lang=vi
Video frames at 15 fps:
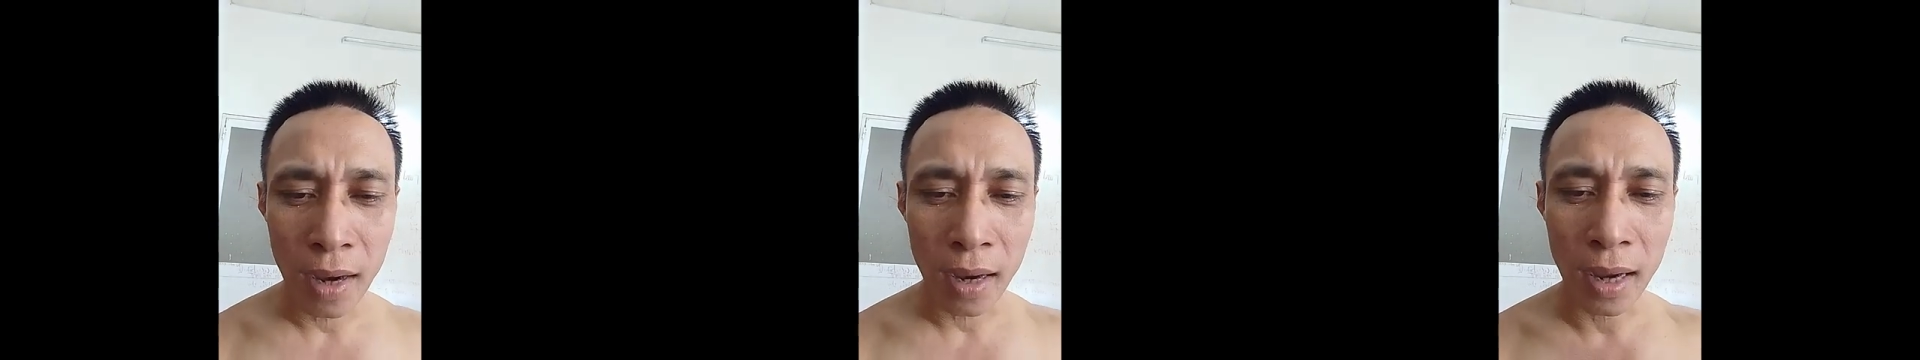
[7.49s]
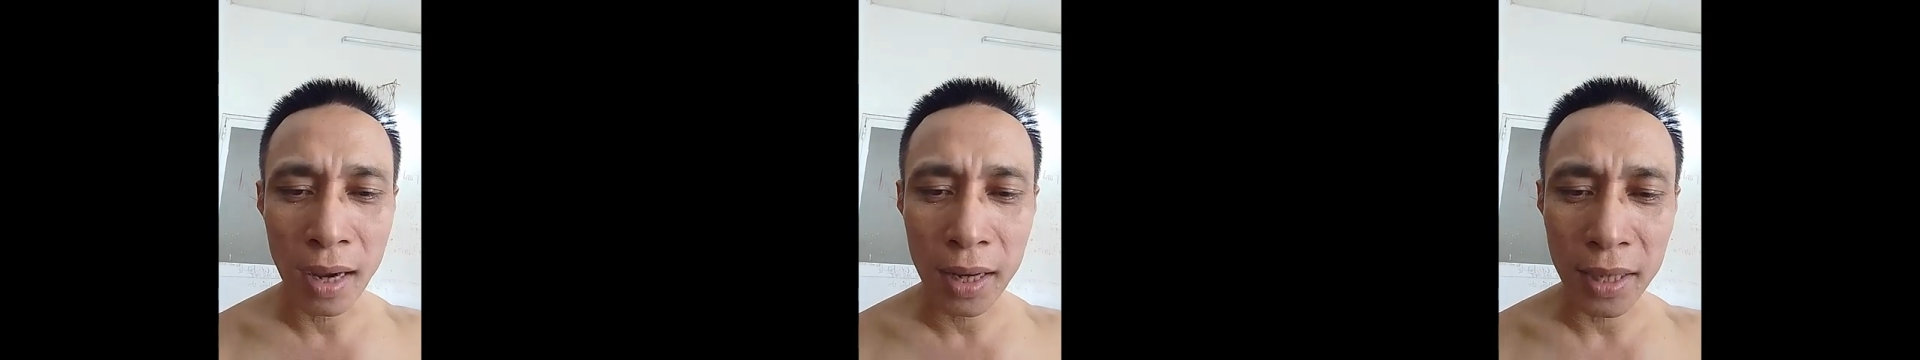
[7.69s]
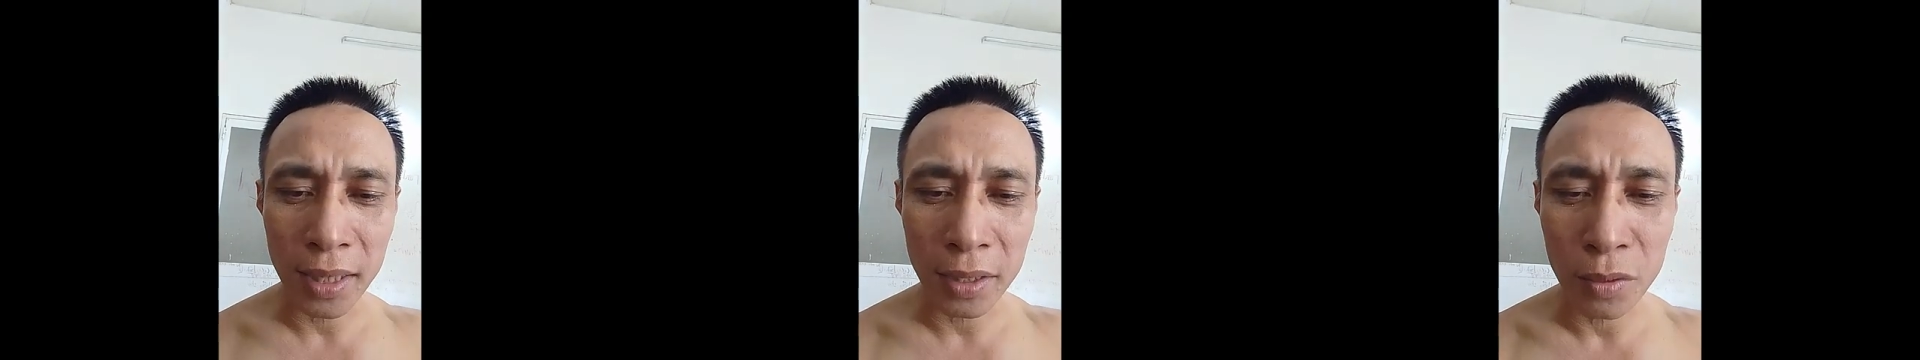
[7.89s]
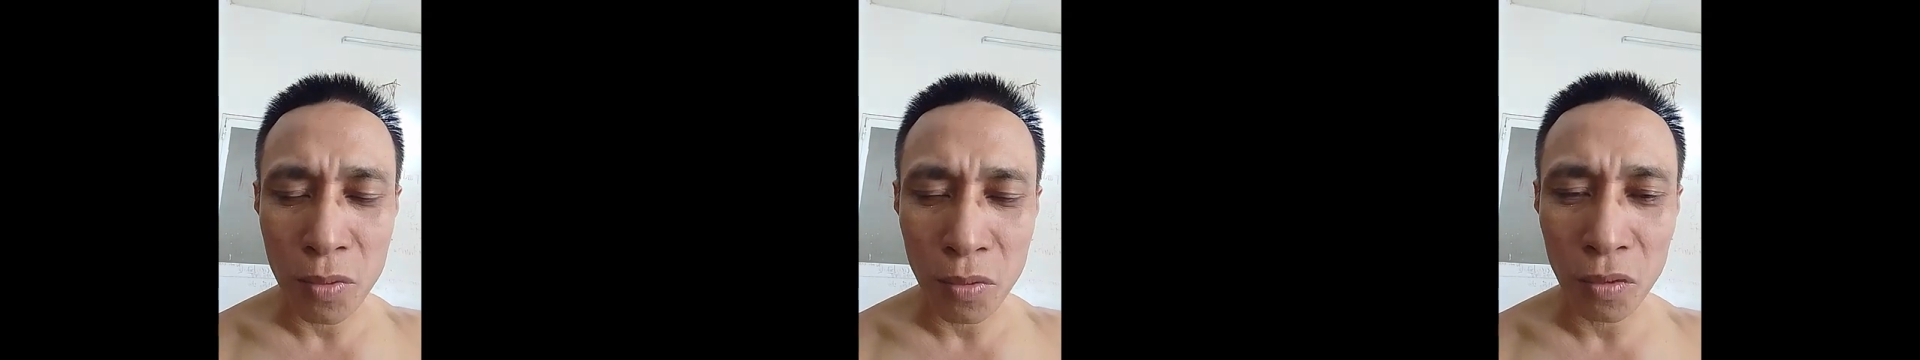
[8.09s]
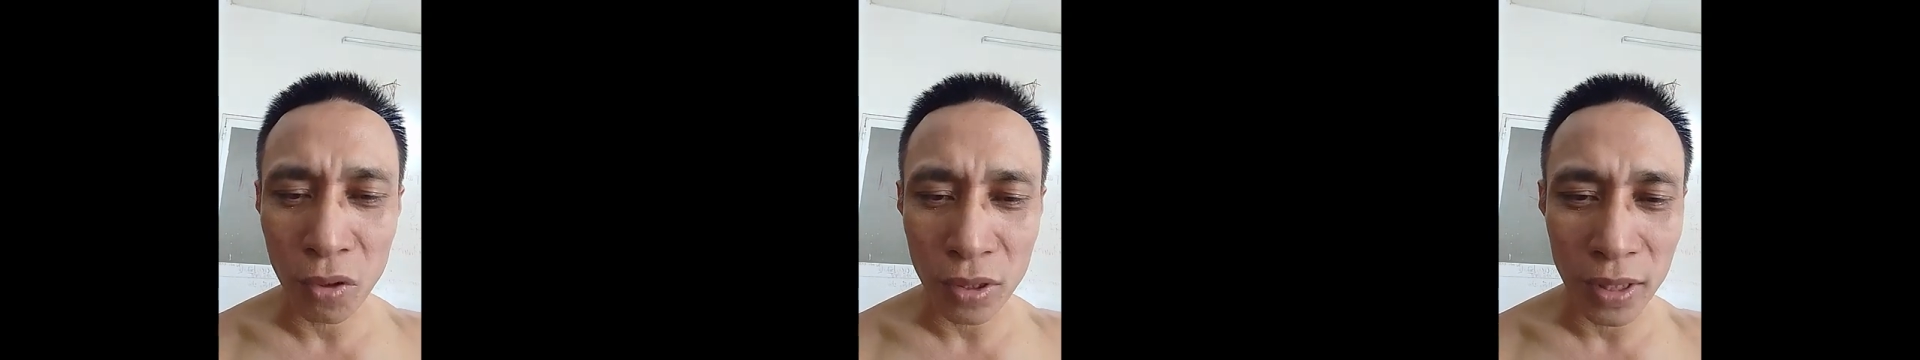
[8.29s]
ai
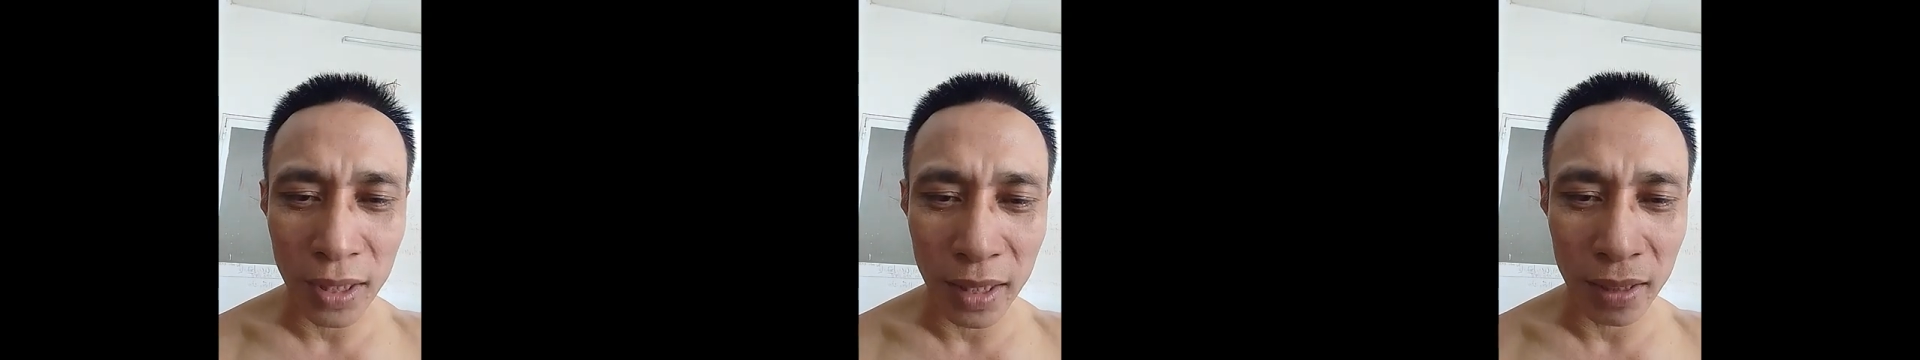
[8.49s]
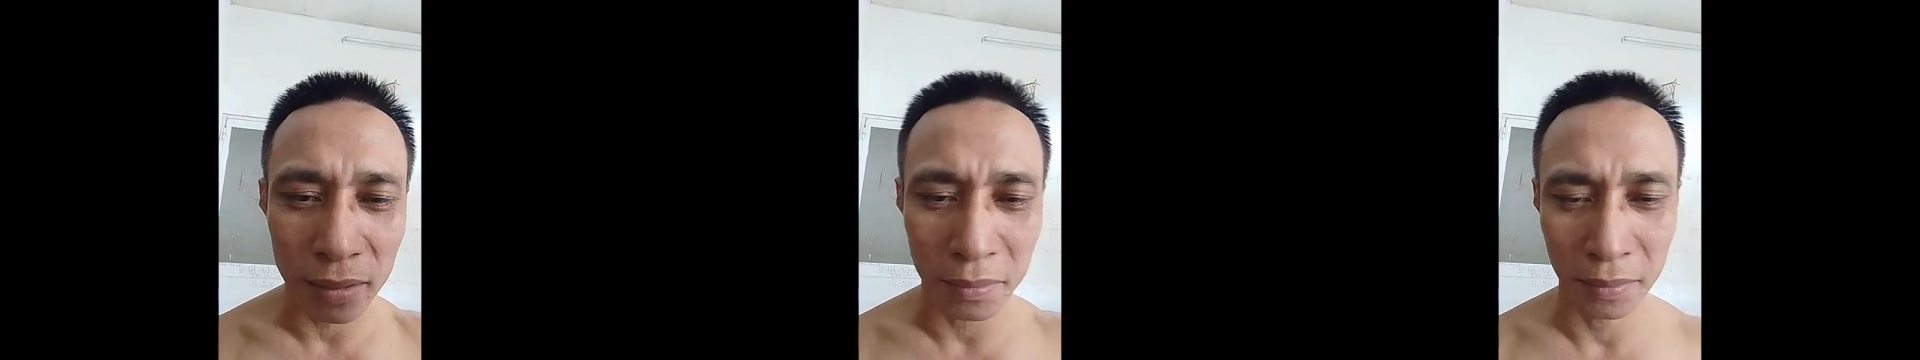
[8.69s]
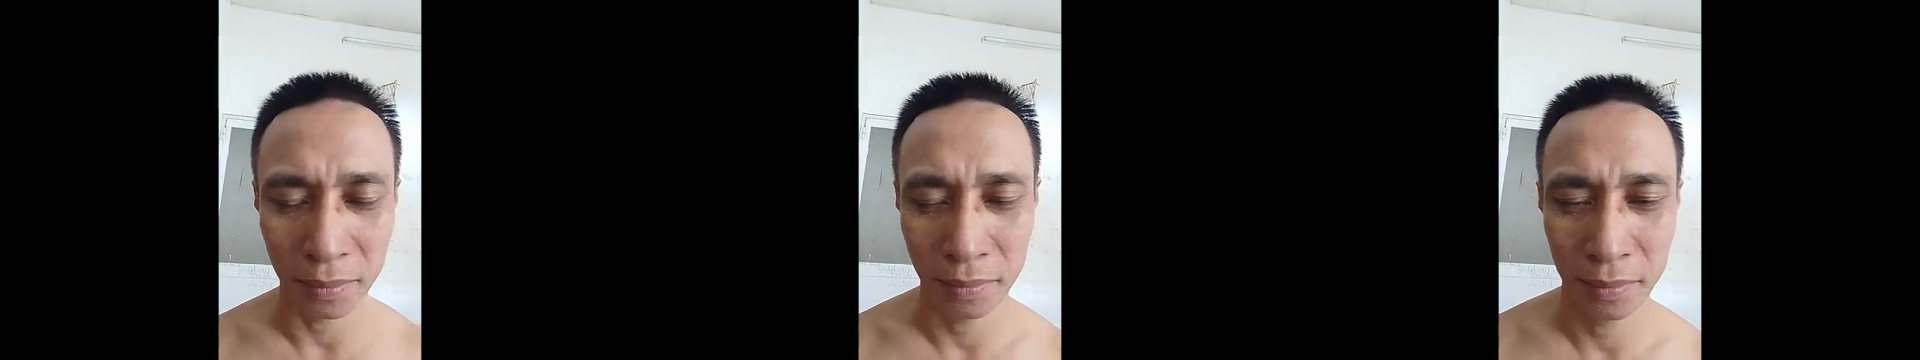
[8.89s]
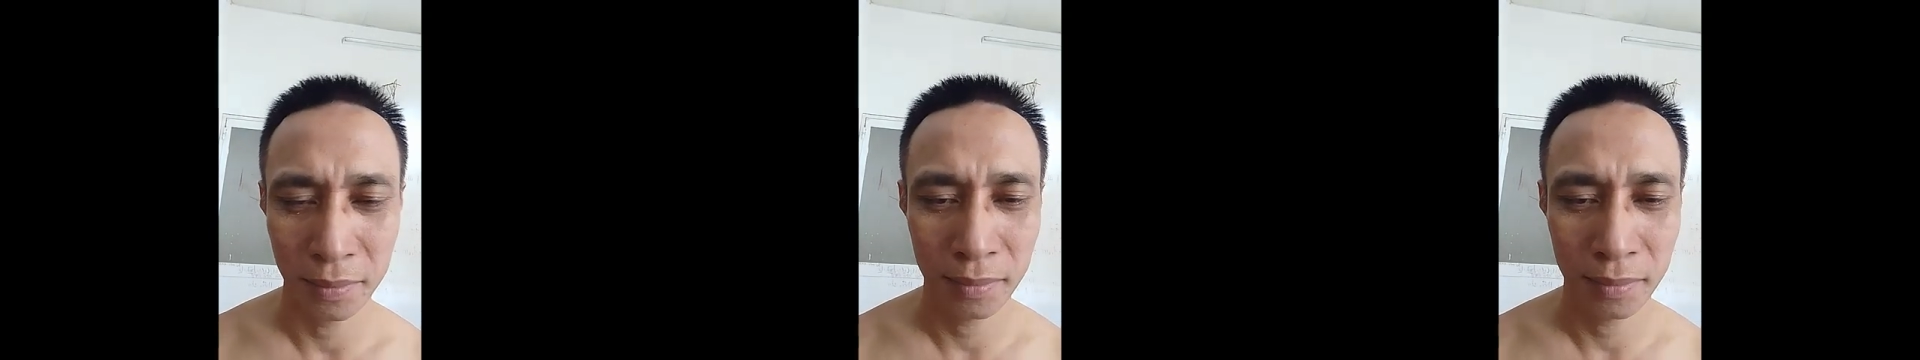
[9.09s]
cũng có tiền